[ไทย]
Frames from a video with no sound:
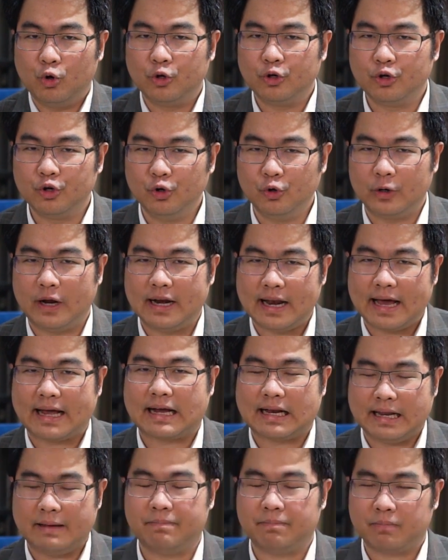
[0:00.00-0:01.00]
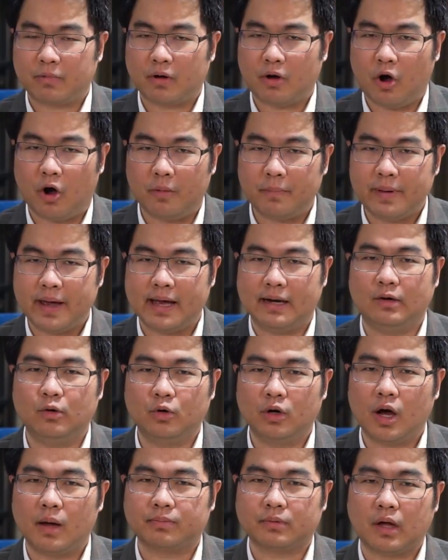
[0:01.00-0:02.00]
คุณดูหลายๆคลิปของเพจรู้
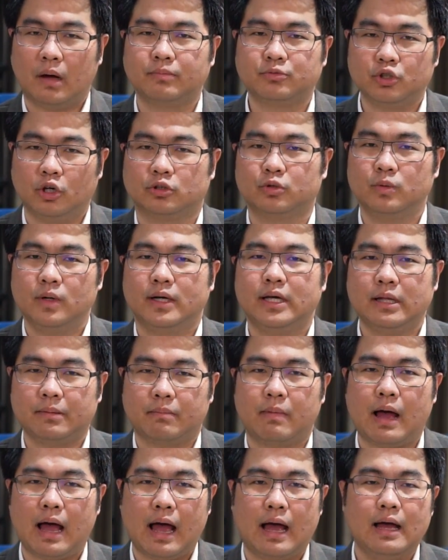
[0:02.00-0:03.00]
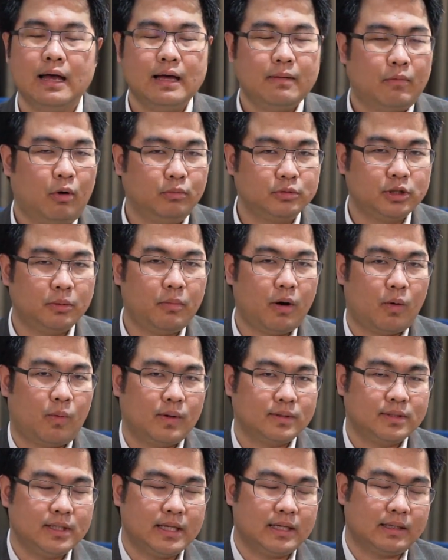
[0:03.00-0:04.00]
รอบตอบโจทย์ธุรกิจมา ผมจะบอก
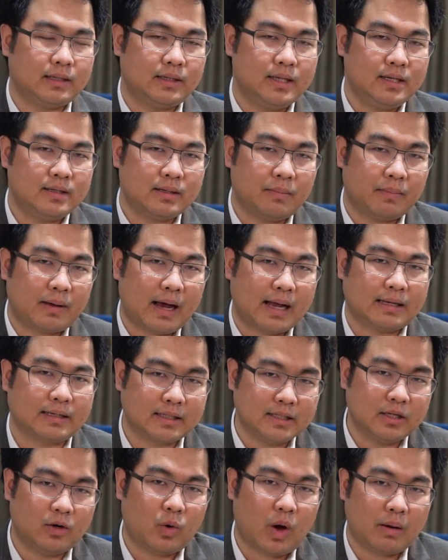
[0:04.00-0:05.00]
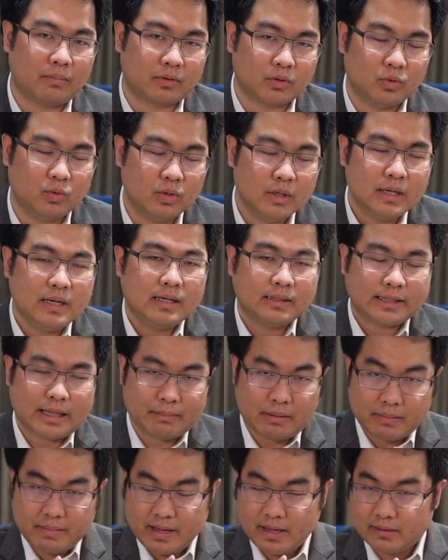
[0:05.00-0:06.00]
ว่าสิ่งที่สำคัญคือความรู้ แต่
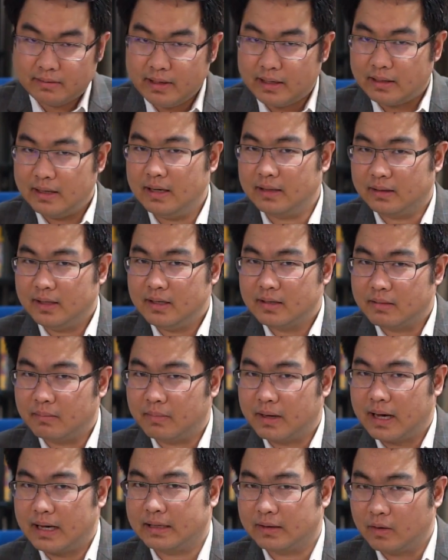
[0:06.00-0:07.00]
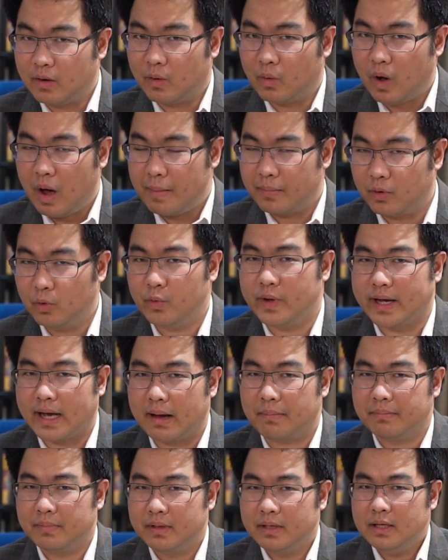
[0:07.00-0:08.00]
มันมีสิ่งหนึ่งที่สำคัญกว่าความรู้อีกค
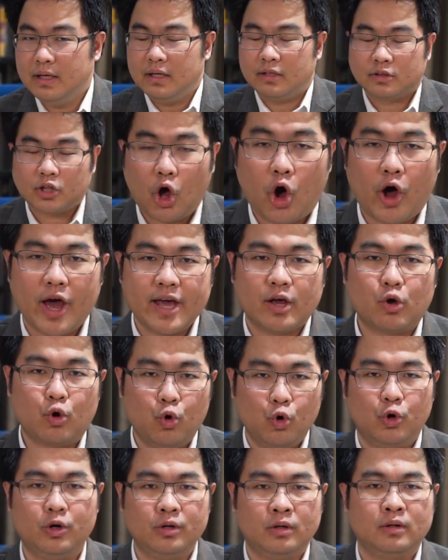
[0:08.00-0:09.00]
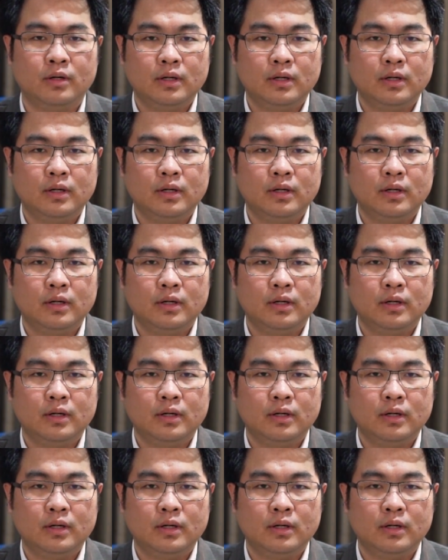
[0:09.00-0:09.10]
รับ ต่อให้คุณ